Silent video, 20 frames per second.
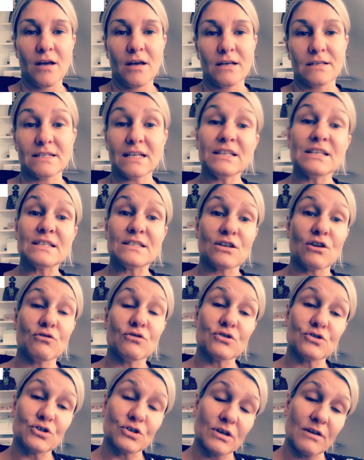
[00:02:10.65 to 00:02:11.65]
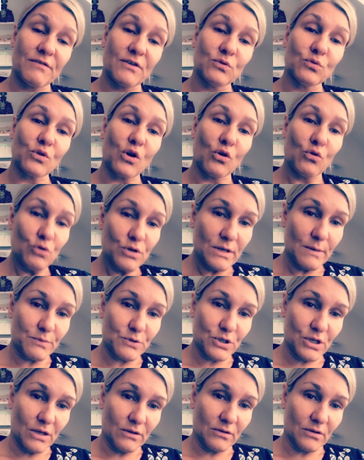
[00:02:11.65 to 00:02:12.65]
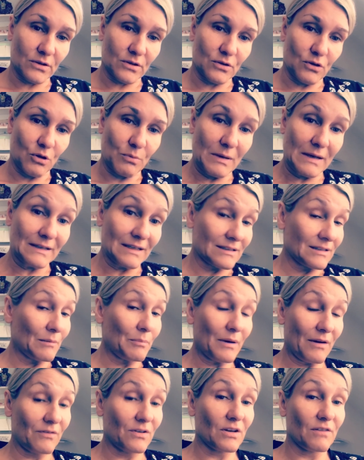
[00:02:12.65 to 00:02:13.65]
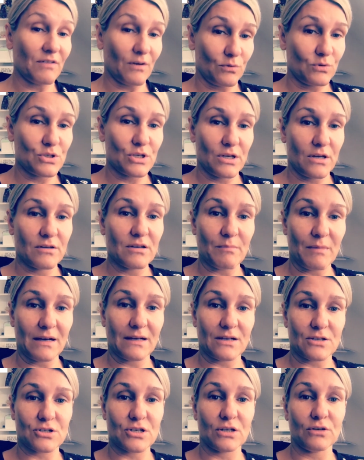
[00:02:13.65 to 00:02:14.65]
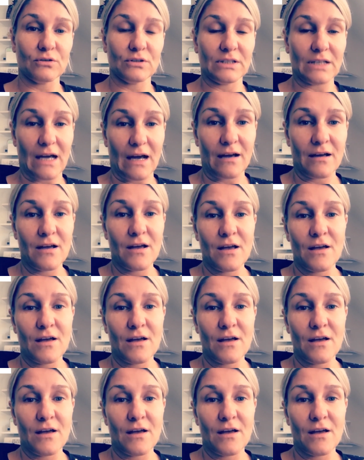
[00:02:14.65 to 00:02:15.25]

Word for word: Z jednej strony żyje według ogólnie przyjętych norm, ale tak naprawdę gwałci je niemal każdego dnia.